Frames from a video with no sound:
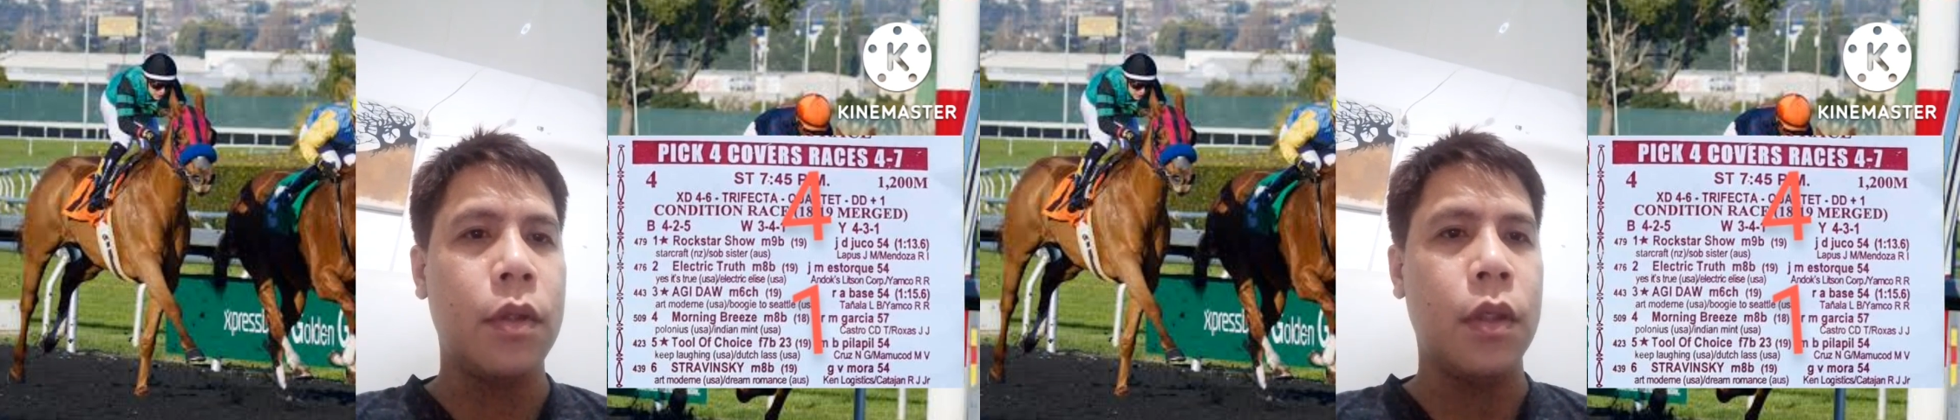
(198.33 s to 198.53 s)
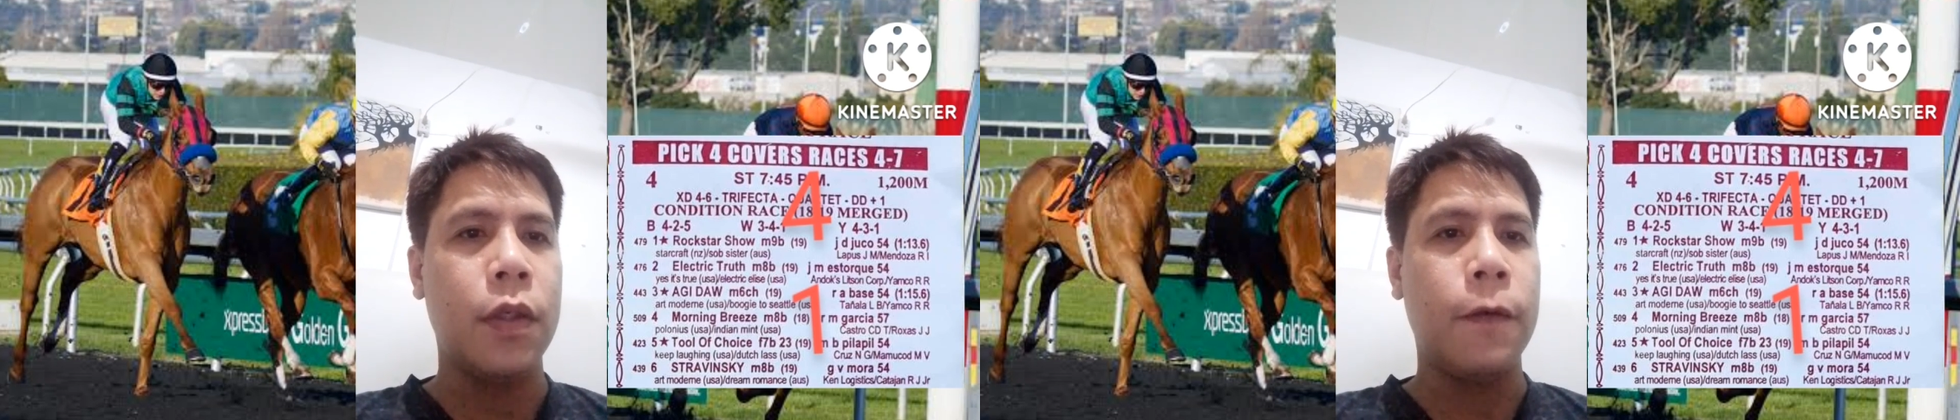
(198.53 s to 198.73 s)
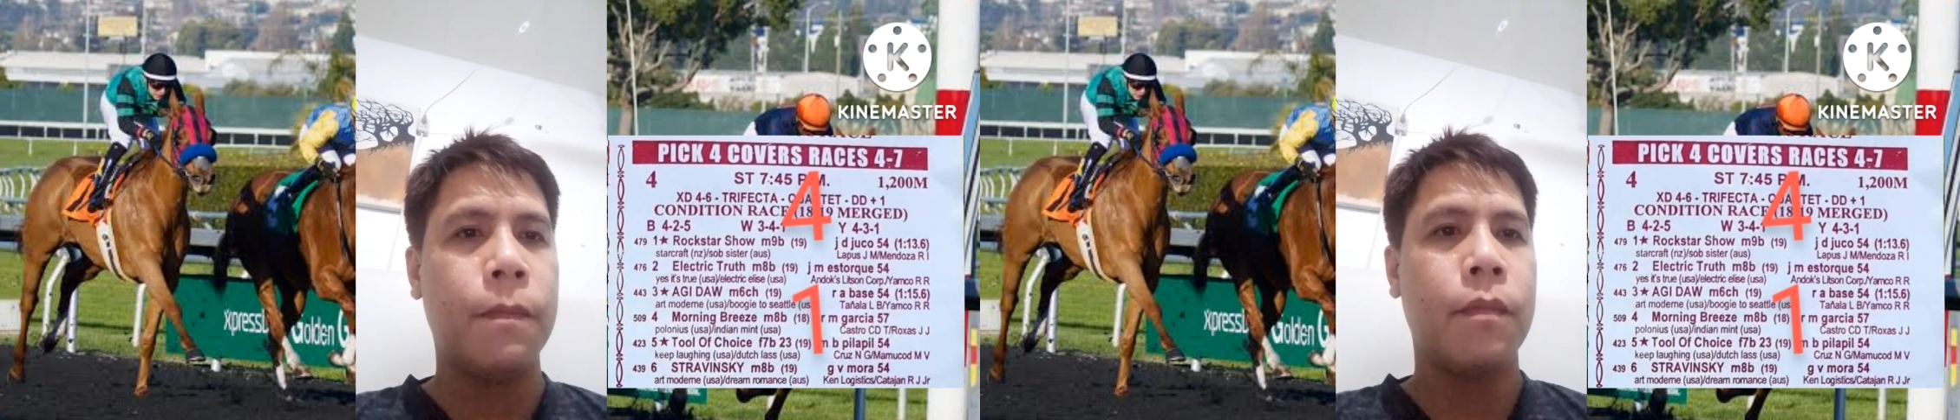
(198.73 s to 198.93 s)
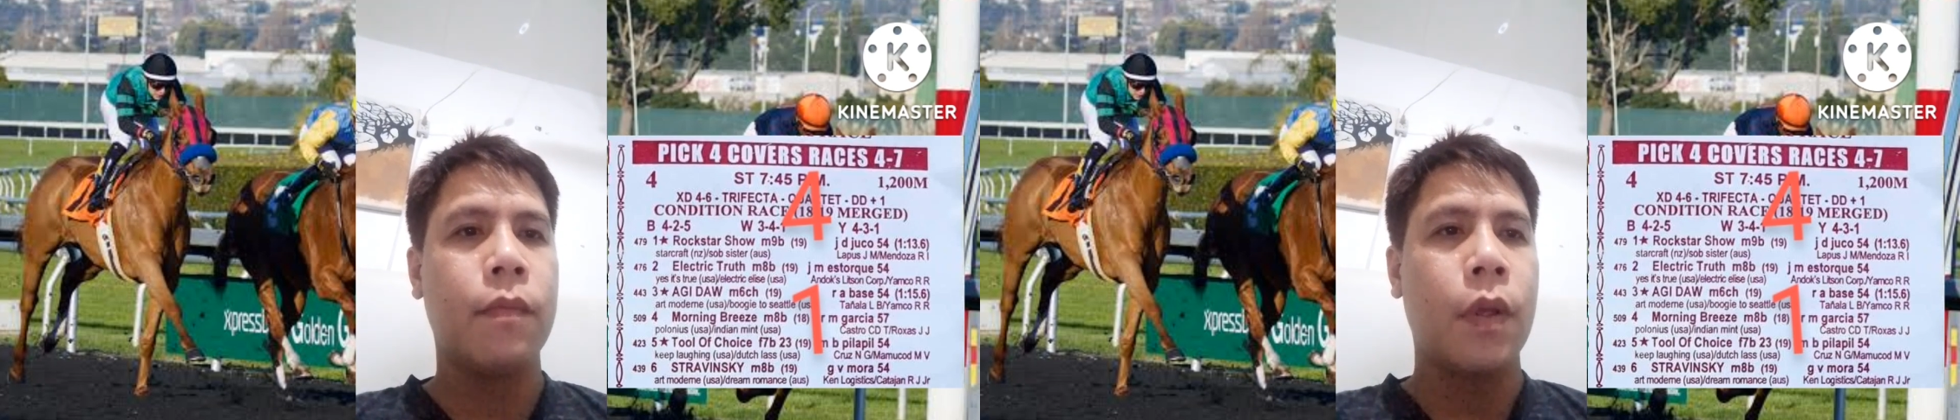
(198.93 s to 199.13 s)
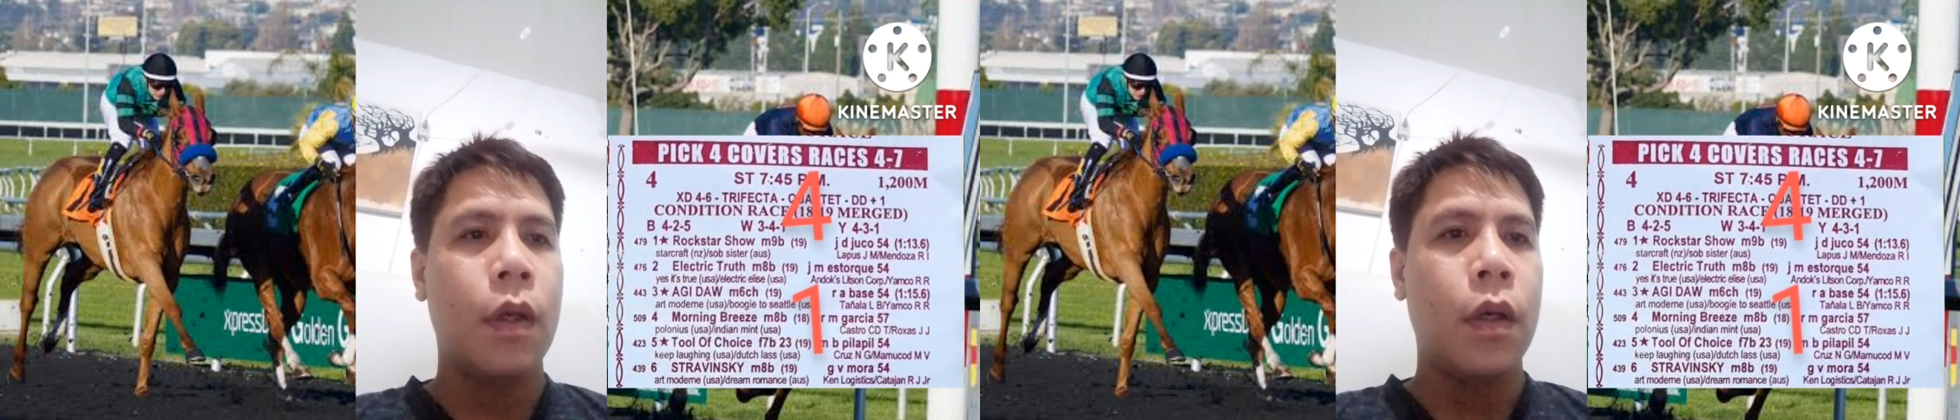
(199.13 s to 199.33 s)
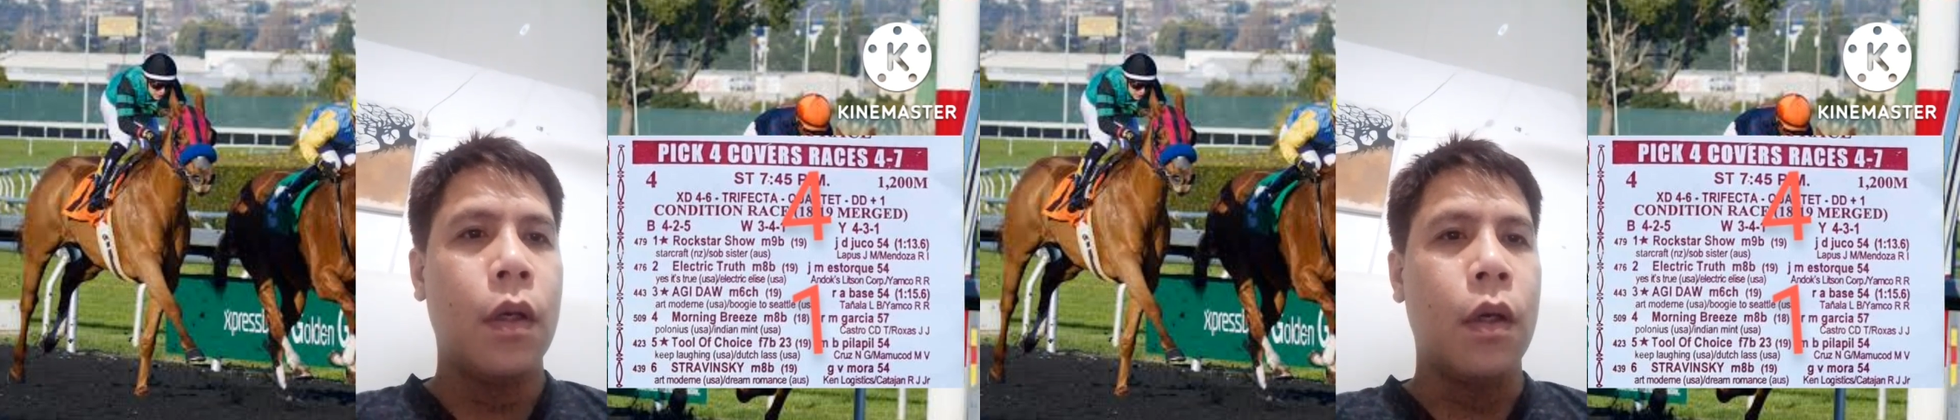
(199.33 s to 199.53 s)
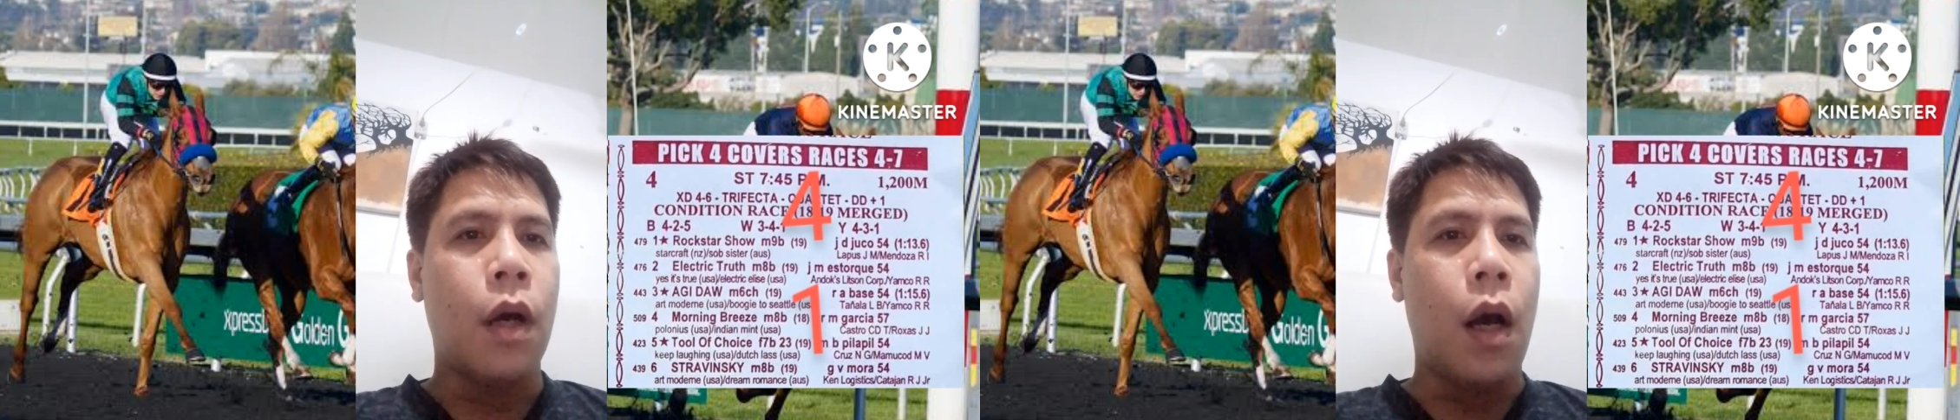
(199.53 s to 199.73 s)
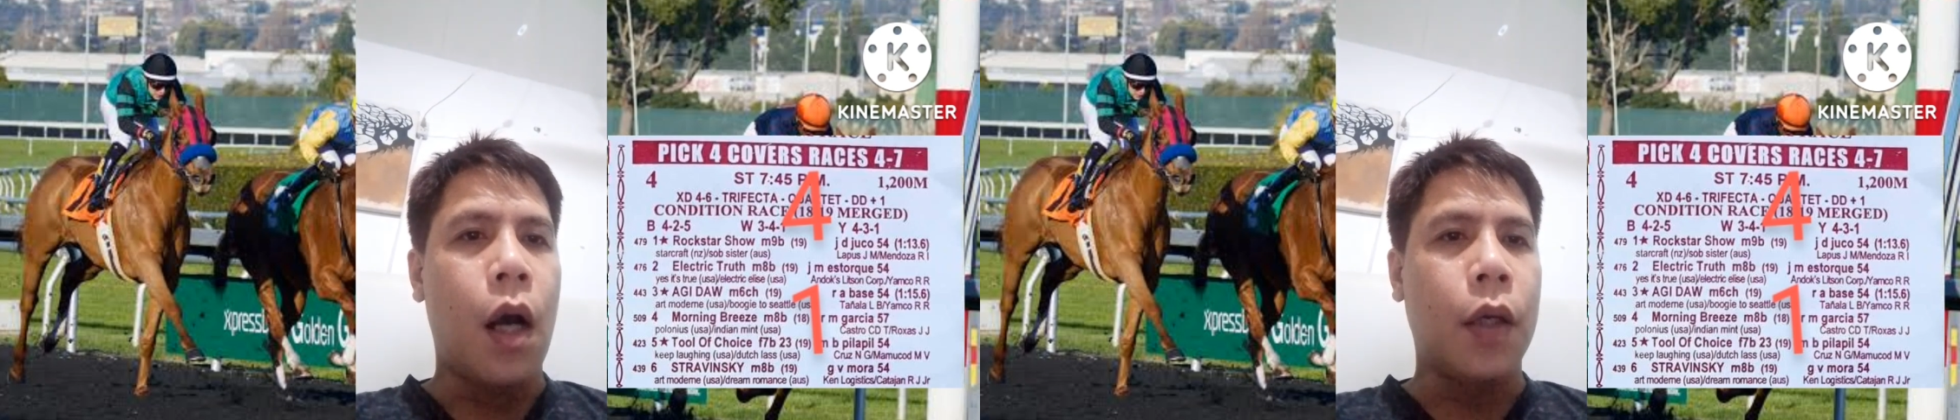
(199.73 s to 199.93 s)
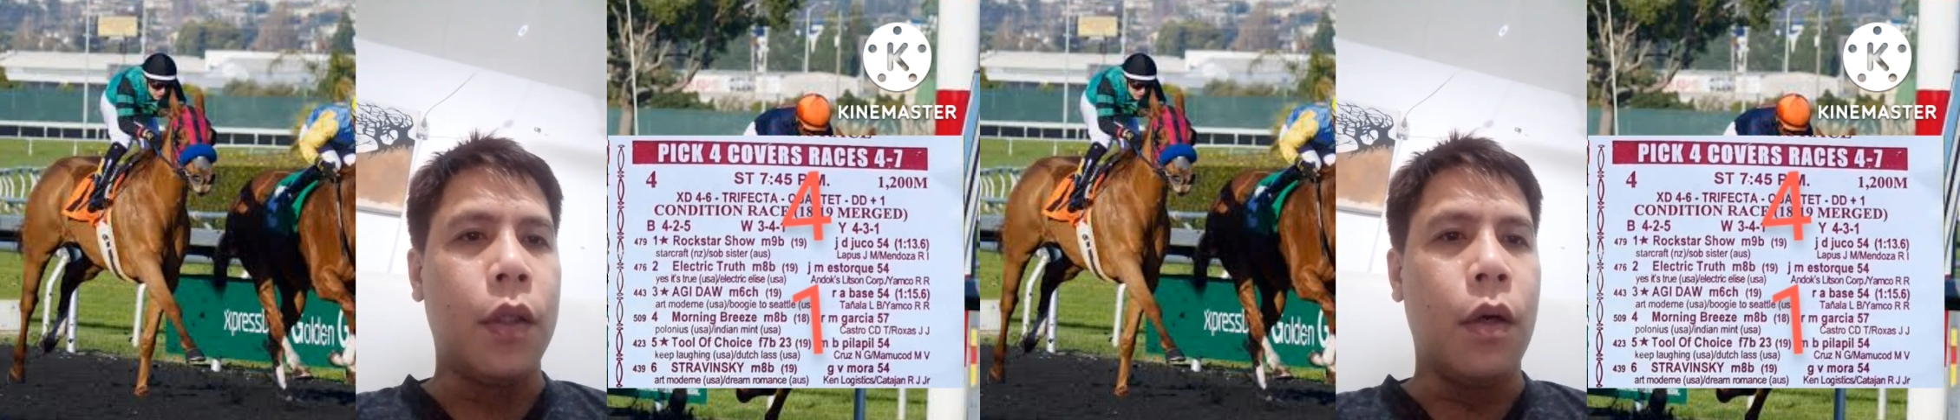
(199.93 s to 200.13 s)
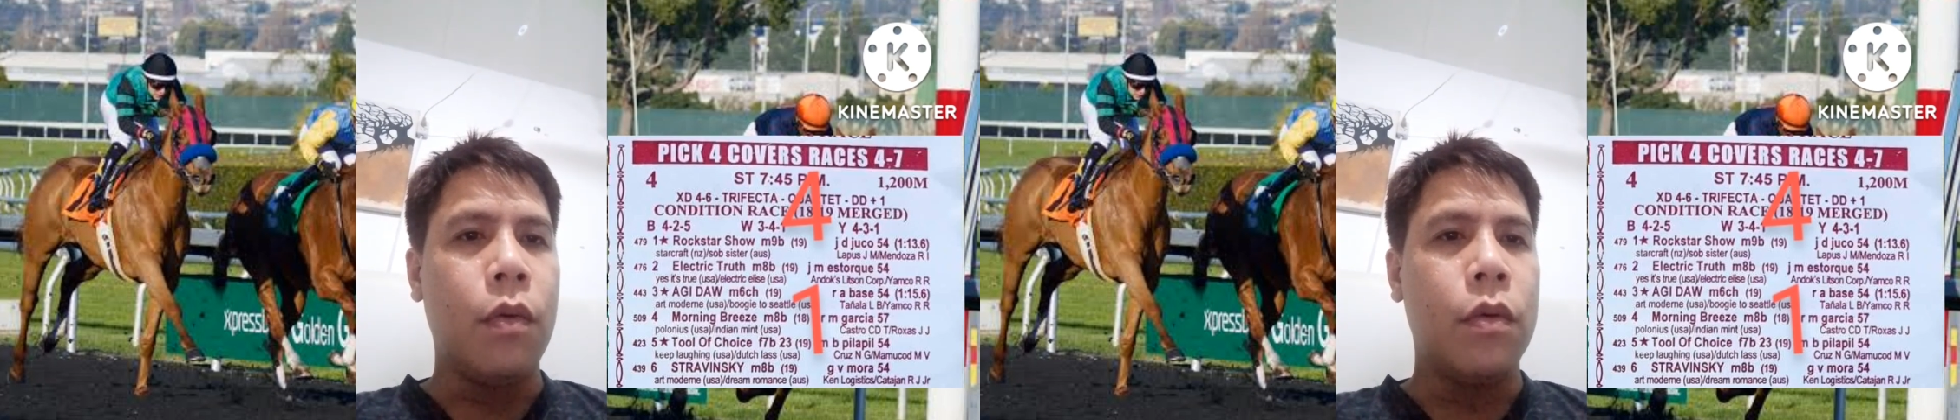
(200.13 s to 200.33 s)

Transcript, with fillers: si Agi daw.